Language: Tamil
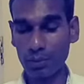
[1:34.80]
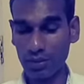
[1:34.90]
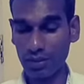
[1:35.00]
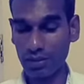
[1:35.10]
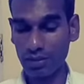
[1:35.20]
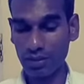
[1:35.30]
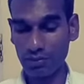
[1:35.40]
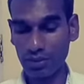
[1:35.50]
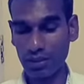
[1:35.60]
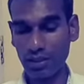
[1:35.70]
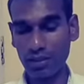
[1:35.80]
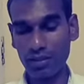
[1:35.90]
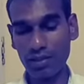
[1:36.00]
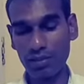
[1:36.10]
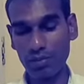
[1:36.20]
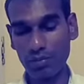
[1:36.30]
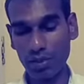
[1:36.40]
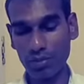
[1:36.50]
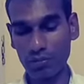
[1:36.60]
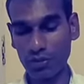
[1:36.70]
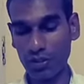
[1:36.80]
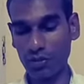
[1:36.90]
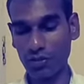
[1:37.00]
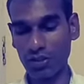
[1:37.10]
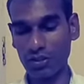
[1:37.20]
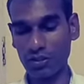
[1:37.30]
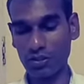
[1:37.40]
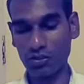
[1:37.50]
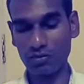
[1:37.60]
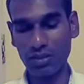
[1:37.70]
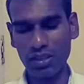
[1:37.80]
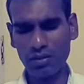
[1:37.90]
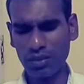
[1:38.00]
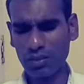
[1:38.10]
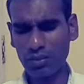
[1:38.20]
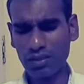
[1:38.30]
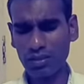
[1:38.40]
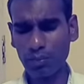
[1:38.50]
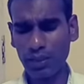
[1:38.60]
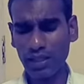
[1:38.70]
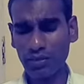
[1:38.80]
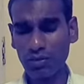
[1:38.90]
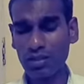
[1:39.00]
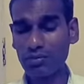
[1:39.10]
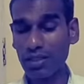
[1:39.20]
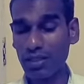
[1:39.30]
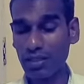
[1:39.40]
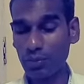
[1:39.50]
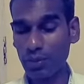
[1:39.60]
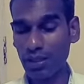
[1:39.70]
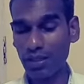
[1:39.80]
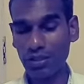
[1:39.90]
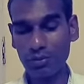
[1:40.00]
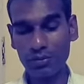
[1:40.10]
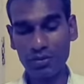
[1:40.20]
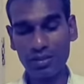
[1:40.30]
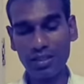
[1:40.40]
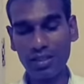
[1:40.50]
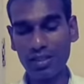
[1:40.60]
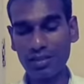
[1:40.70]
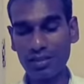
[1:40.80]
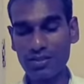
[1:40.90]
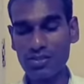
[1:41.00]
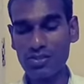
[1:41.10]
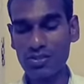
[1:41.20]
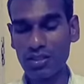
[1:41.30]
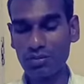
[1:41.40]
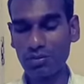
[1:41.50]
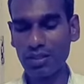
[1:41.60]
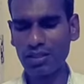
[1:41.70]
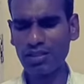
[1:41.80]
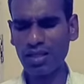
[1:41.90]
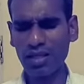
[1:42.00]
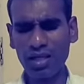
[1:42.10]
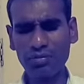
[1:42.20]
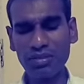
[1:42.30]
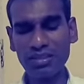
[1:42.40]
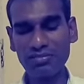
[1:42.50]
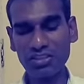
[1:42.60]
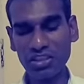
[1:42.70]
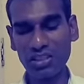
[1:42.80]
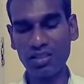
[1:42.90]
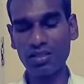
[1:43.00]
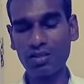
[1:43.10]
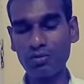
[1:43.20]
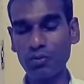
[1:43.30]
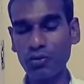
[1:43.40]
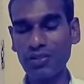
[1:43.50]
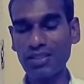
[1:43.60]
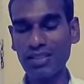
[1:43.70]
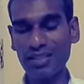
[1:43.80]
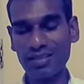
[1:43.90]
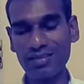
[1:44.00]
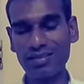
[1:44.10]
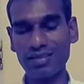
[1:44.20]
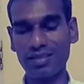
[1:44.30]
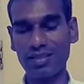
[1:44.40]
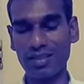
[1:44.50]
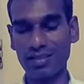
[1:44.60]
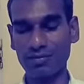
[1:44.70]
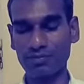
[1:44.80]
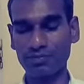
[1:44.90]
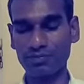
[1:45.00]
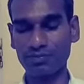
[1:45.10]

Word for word: அப்படின்ற நம்பிக்கையில தான் நம்ம பாபா முன்னாடி உட்கார்ந்துட்டு இருக்கோம். மற்றபடி இந்த பழைய உலகம் கண்டிப்பா அழிய போகுது. இதுல எந்த சுகமும் கிடையாது. எல்லாருமே இந்த விஷக்கடல்ல மூழ்கி இறந்துட்டு இருக்கிறாங்க.